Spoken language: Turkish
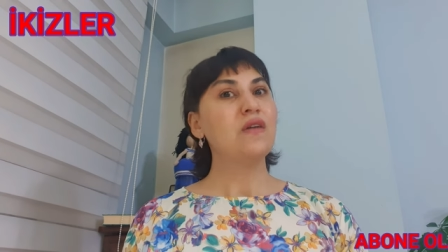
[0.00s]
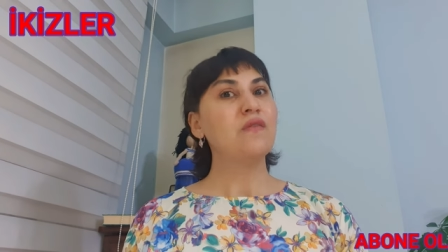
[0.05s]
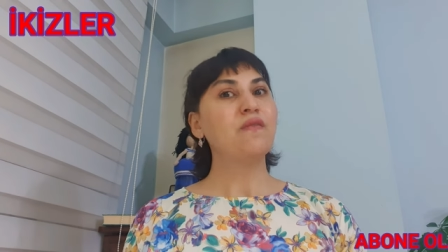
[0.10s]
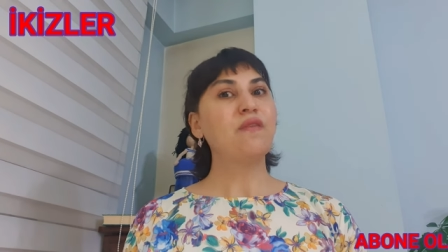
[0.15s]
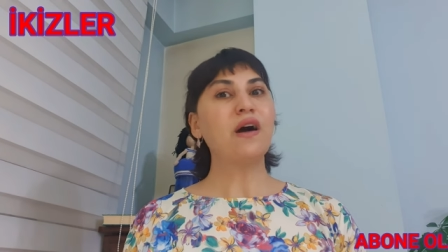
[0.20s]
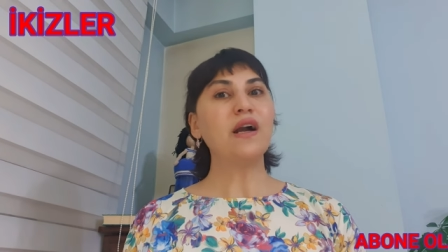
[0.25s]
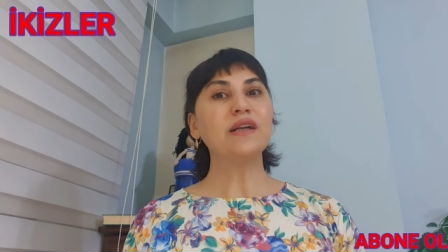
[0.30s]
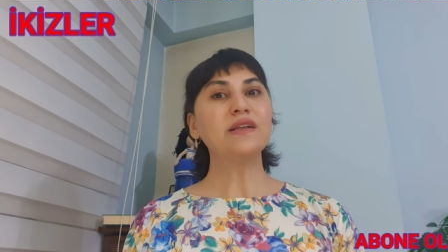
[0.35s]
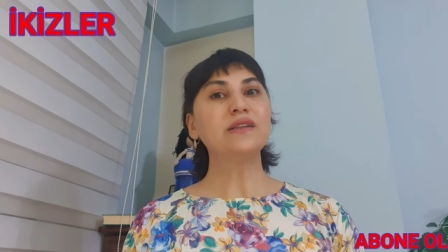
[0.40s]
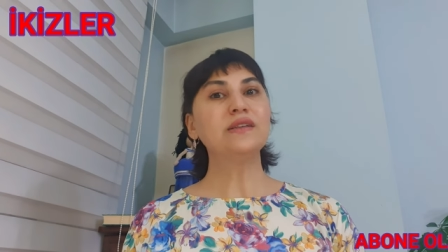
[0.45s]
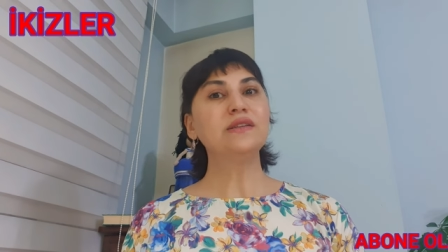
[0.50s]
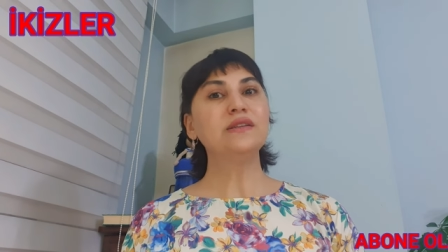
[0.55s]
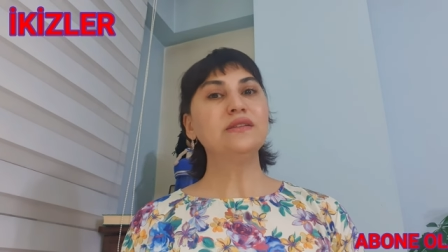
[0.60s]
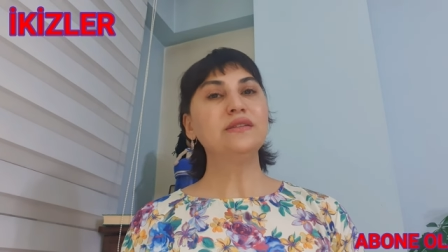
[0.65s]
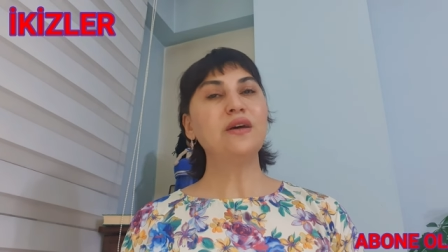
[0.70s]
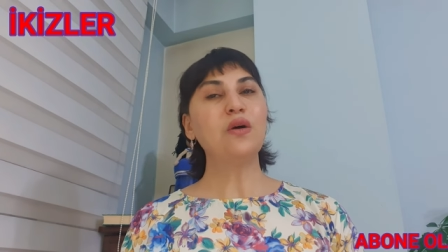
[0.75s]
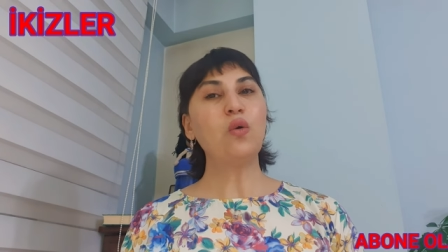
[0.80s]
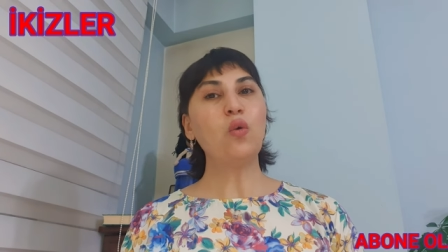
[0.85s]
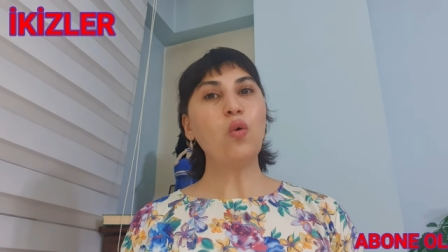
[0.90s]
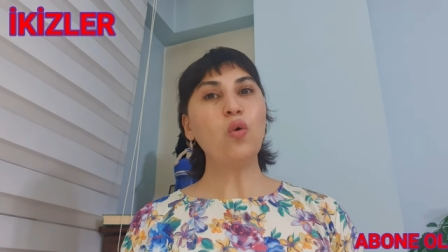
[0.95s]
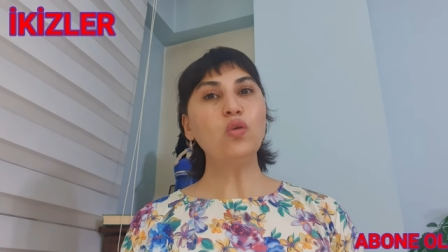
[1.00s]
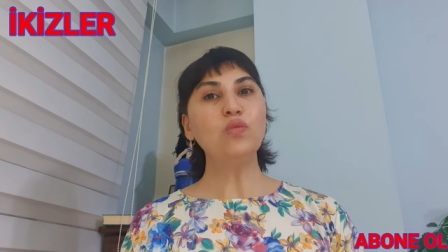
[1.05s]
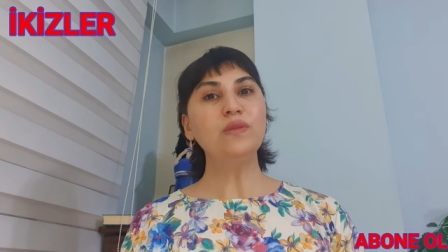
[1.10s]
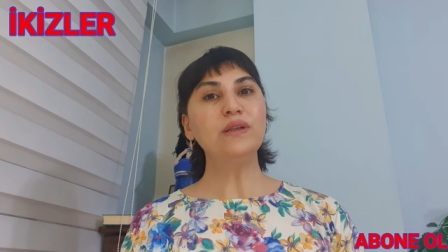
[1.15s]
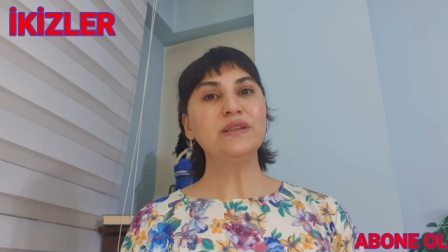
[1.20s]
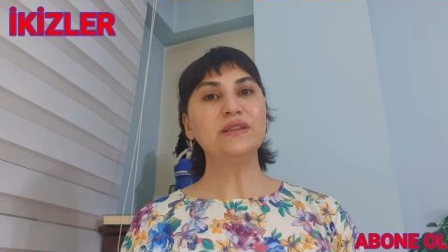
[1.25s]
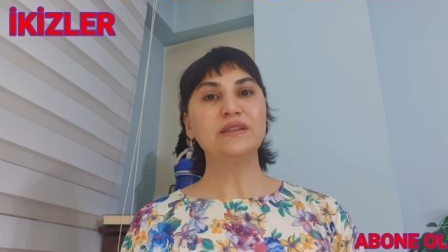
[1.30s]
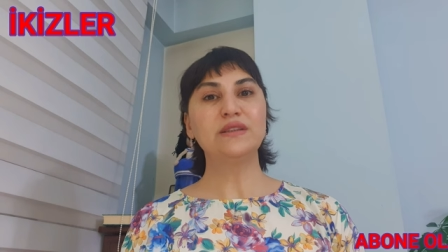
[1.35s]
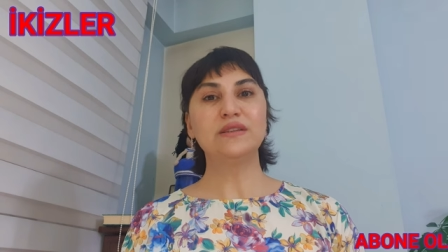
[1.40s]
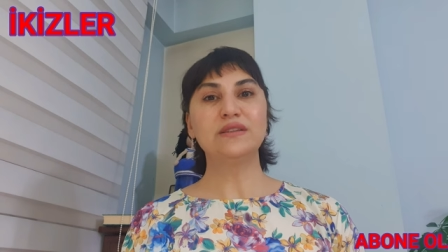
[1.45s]
farkında
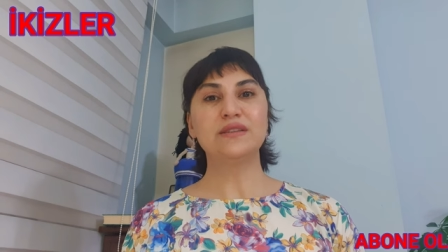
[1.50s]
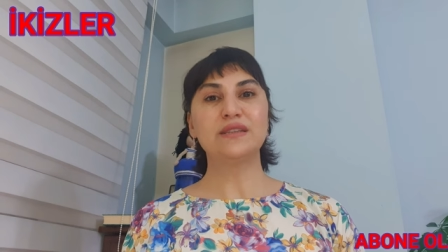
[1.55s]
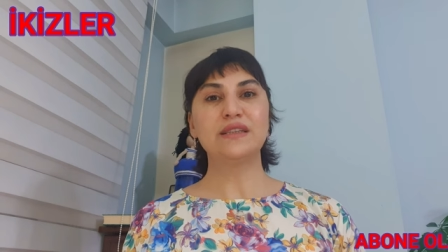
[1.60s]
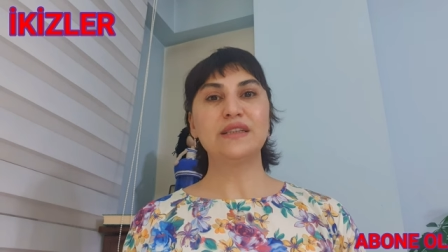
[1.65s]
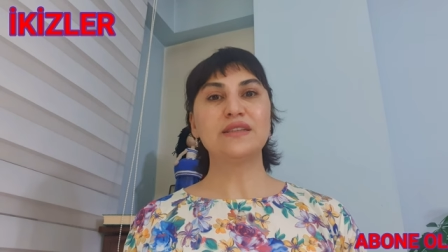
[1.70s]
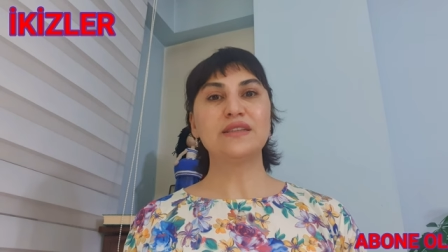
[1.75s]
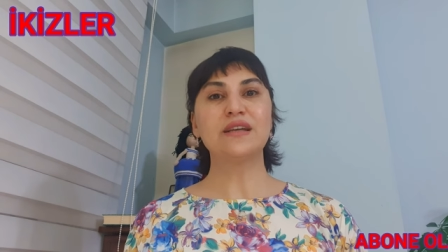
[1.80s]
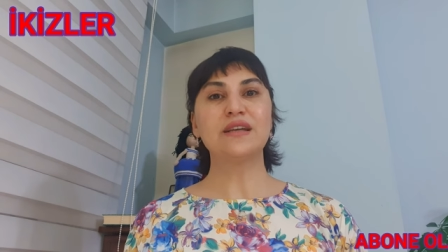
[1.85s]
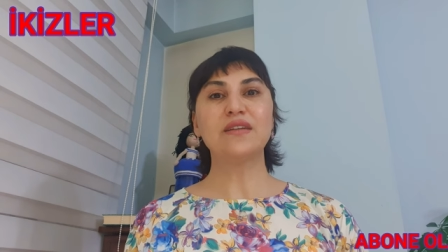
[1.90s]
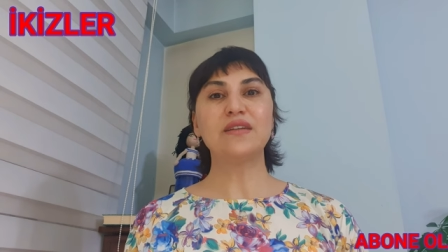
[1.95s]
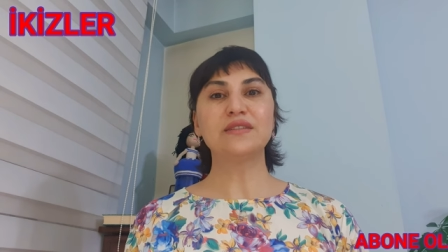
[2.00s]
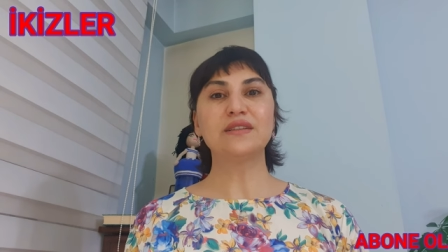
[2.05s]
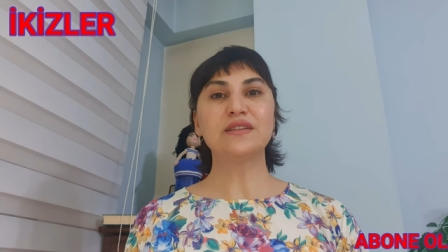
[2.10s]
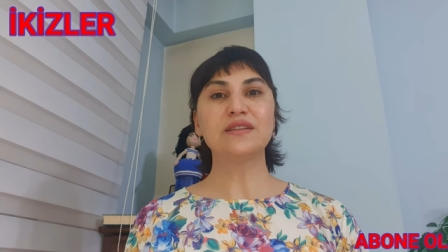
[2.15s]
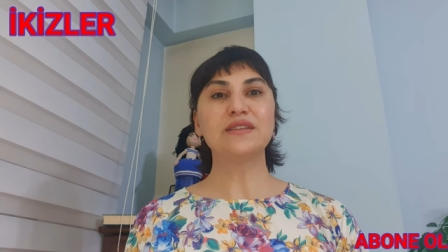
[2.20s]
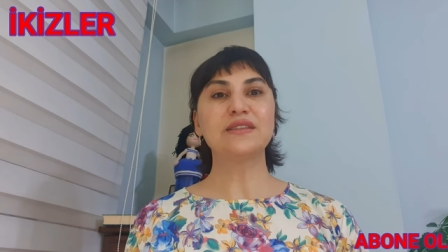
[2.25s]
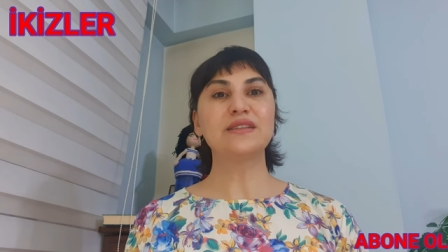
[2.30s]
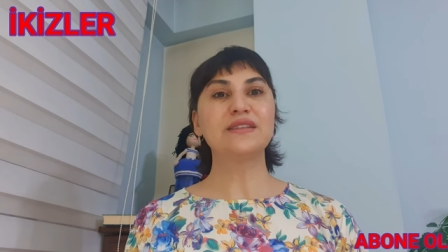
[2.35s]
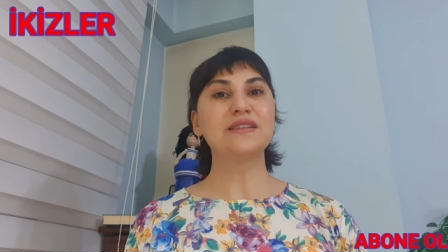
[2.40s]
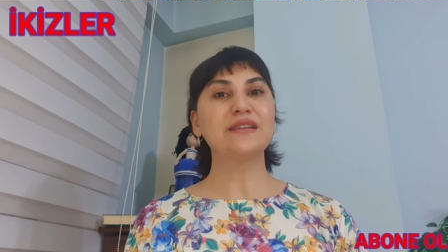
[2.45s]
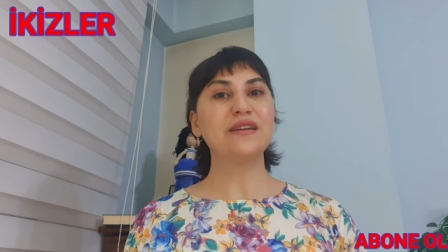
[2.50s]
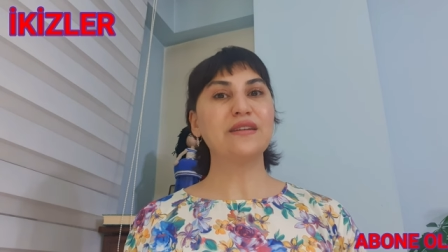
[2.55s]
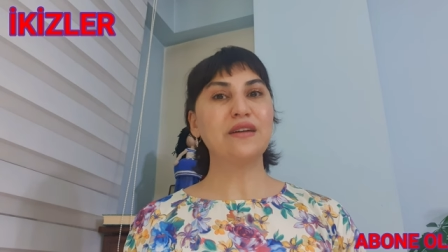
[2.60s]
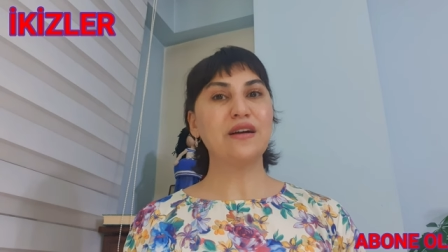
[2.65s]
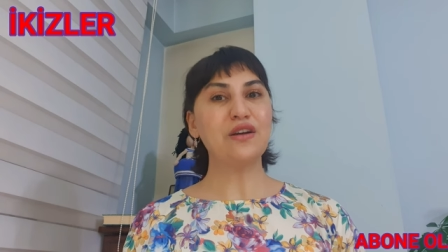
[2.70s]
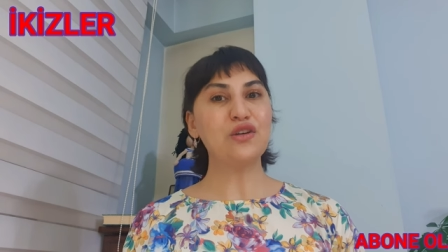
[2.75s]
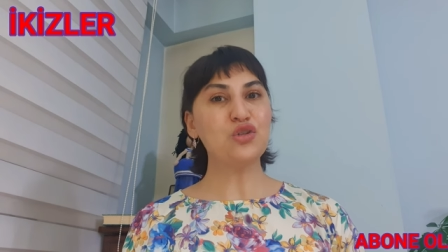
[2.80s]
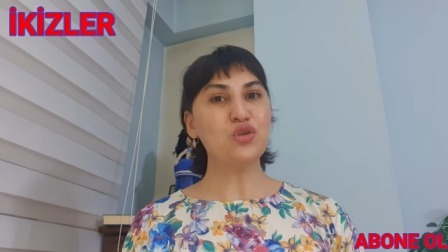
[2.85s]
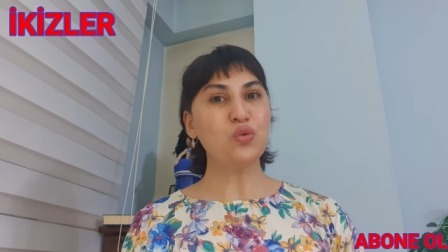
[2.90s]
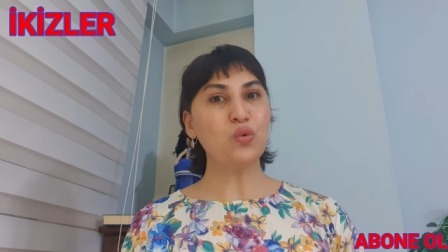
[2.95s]
olmadığınız insanların size
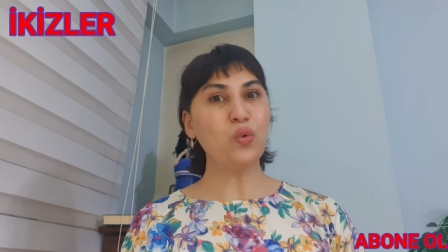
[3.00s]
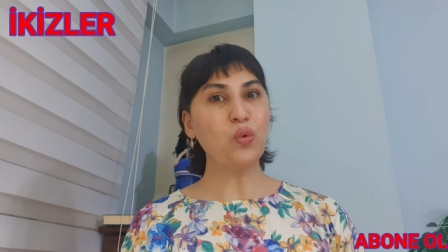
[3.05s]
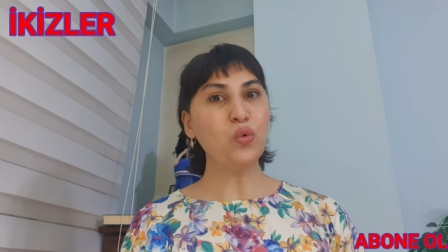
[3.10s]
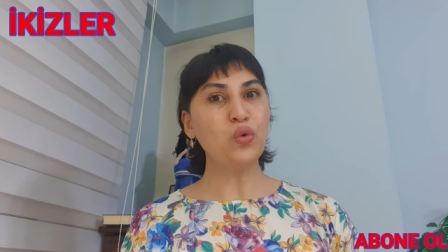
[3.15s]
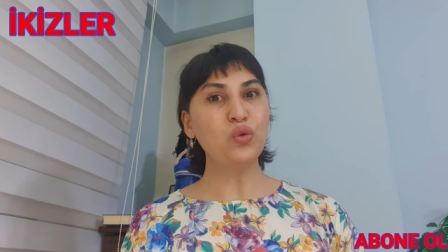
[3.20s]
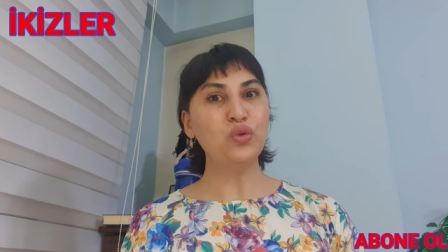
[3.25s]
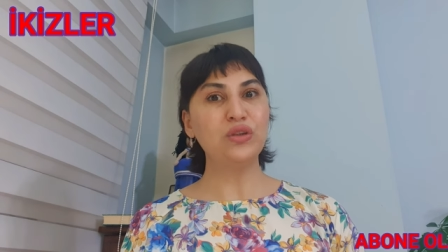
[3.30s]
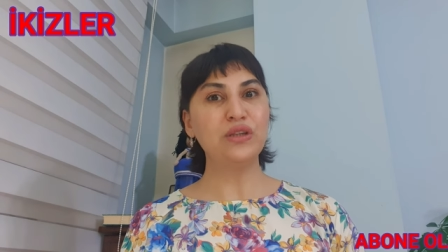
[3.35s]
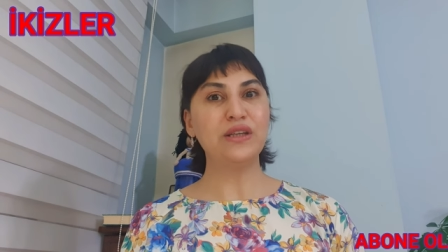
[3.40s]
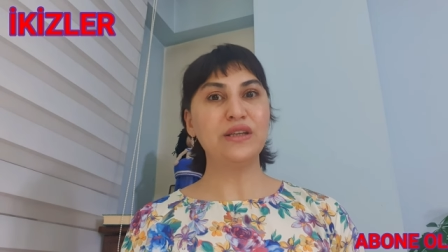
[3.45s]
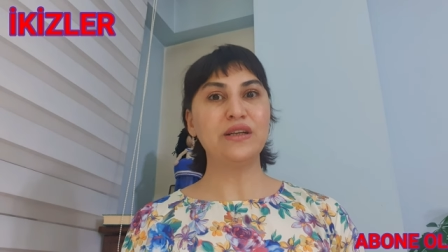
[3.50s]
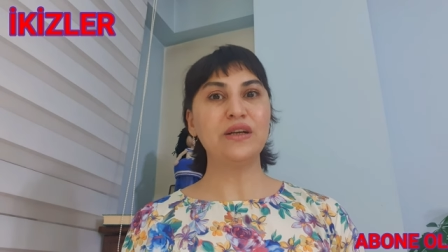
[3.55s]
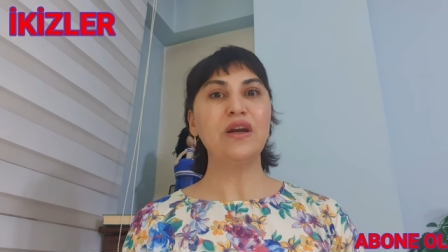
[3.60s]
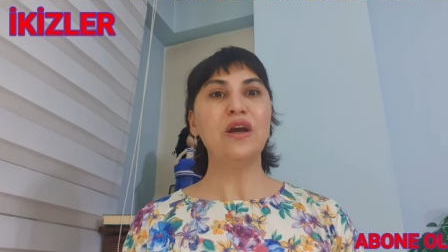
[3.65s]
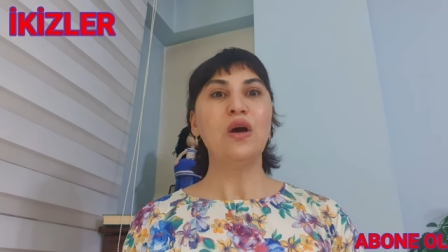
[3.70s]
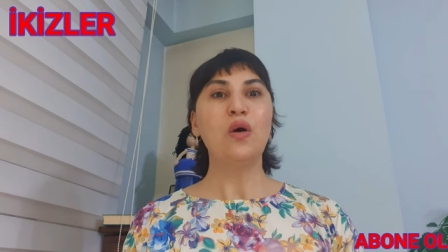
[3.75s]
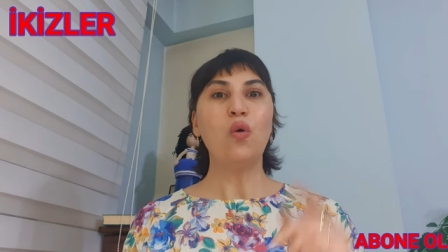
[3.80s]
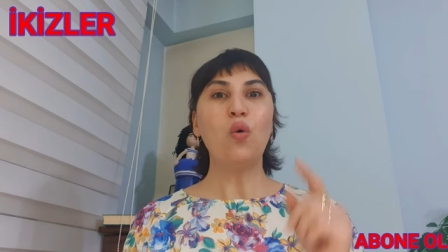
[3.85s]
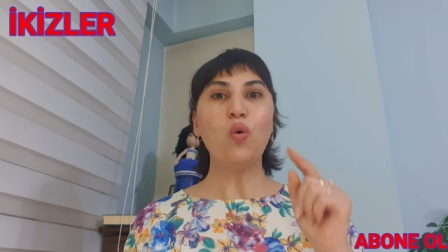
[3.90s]
karşı oyunları